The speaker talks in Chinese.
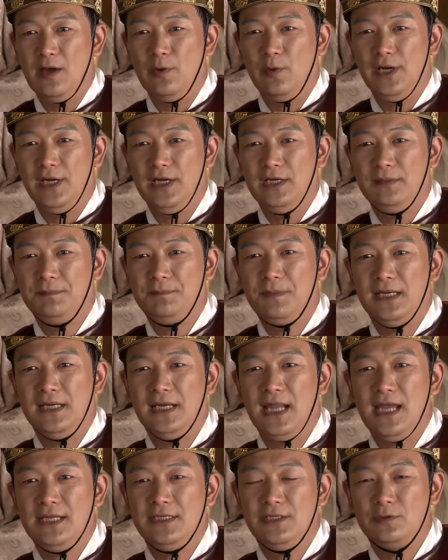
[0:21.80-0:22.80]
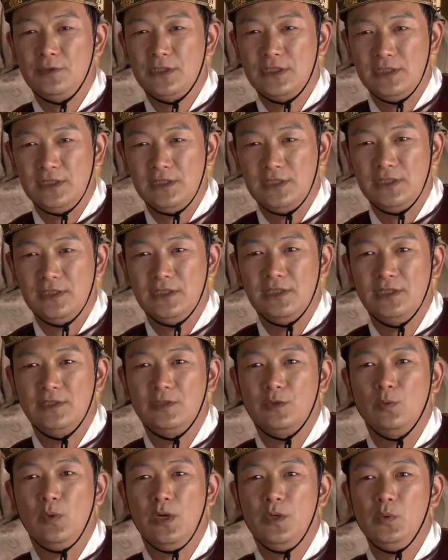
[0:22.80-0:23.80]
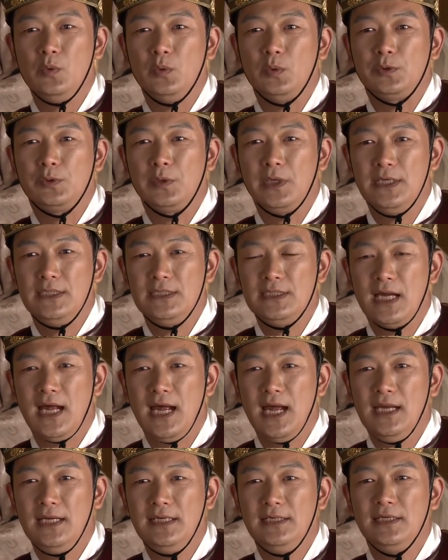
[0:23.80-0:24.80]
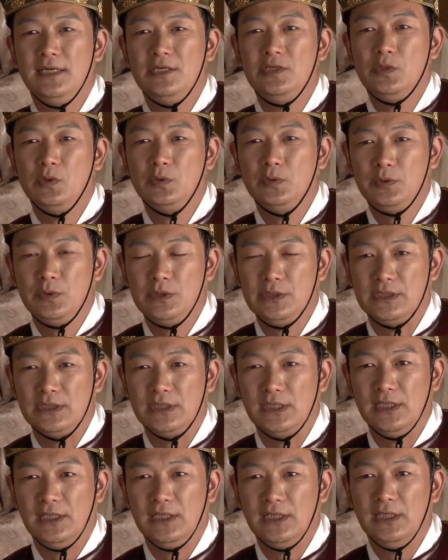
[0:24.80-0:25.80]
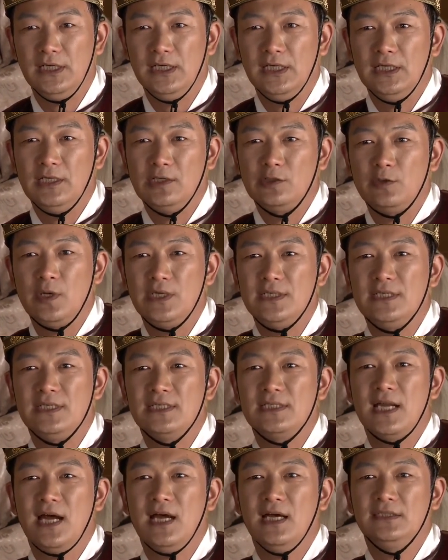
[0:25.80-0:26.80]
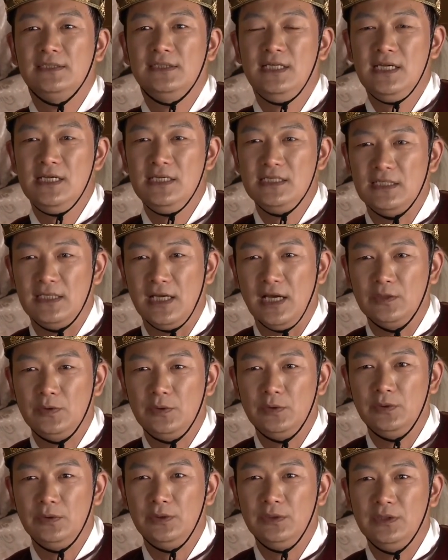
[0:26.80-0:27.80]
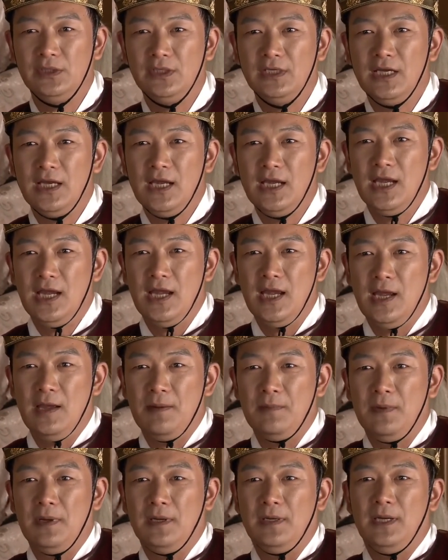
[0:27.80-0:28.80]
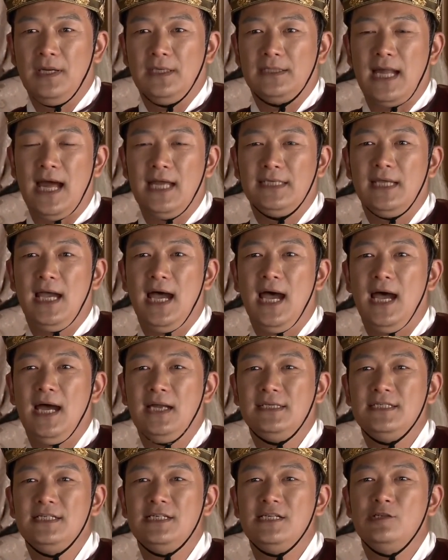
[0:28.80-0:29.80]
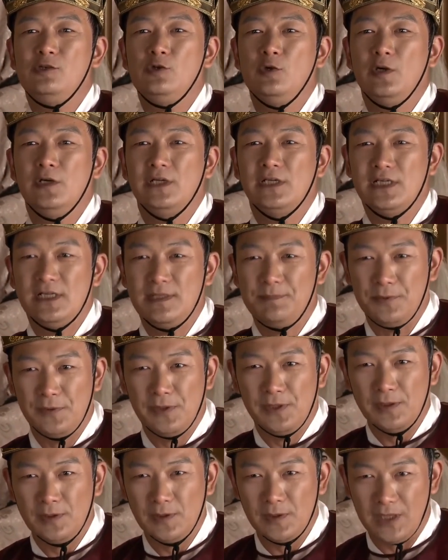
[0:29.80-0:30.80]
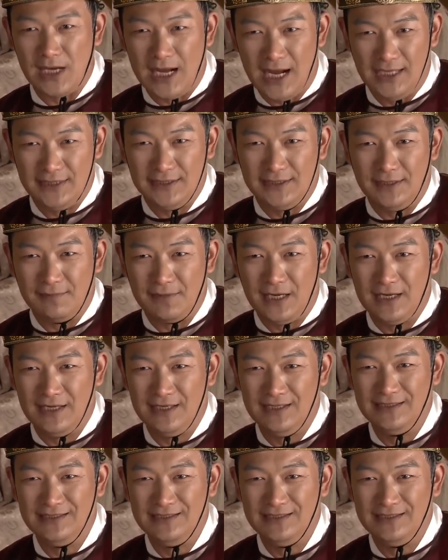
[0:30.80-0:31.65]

二位本来就是文武全才，出类拔萃，算得上是千里神驹。咱家只是做个伯乐而已